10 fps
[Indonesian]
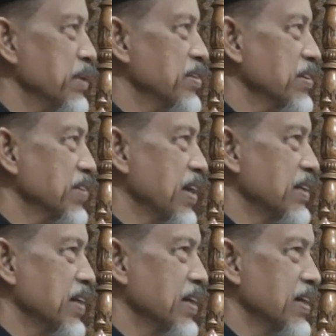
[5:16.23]
bisa
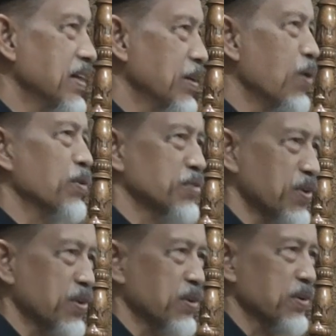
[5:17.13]
saja
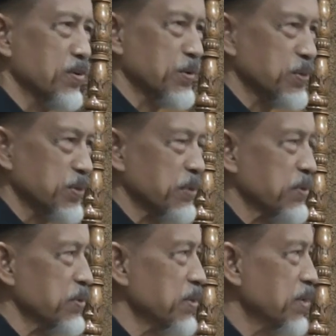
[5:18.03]
longsor,
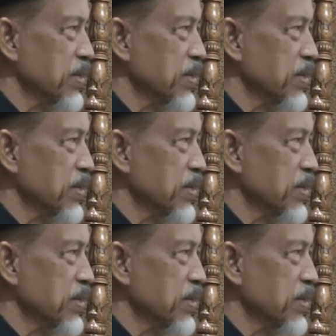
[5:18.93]
runtuh